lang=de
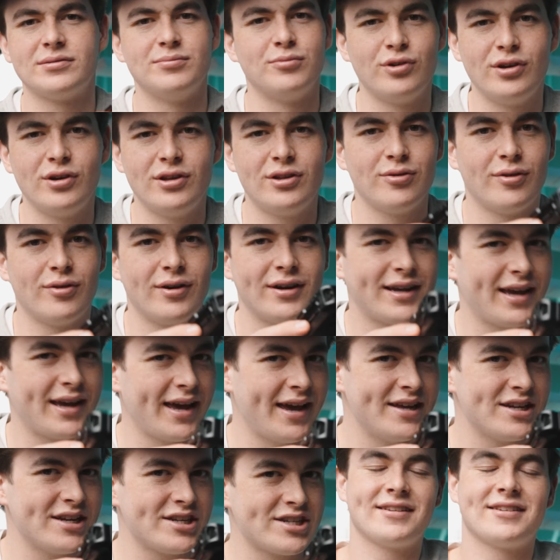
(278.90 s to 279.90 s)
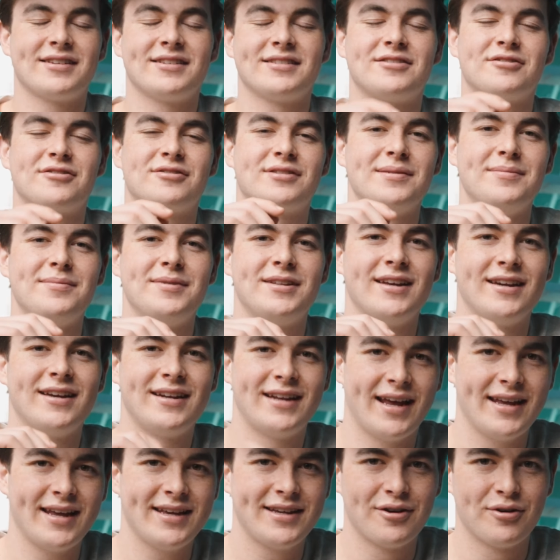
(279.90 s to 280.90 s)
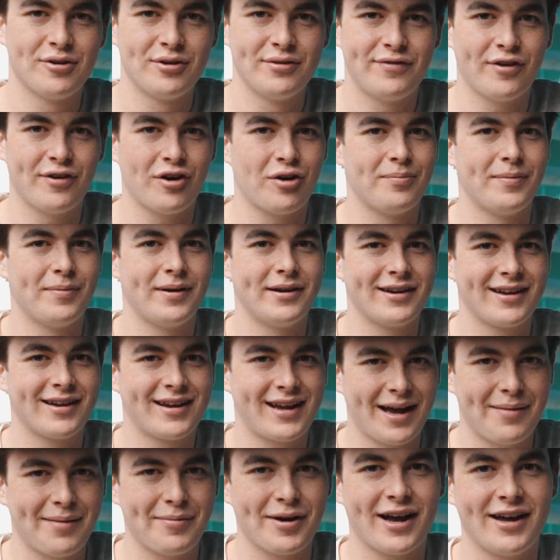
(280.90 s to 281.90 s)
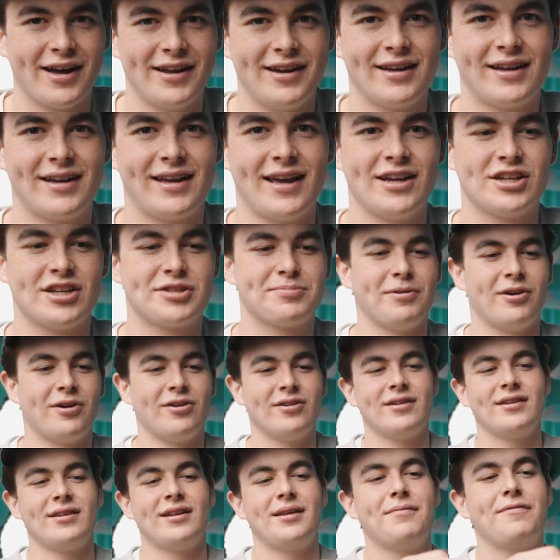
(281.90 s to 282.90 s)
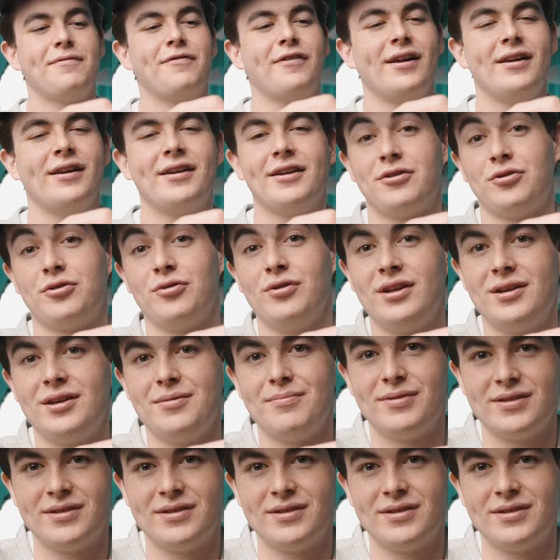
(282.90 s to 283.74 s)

ein Monitor ein Cage? Das hat so ziemlich den gleichen Grund, warum man eine Kamera in einen Cage baut. In dem Fall natürlich ein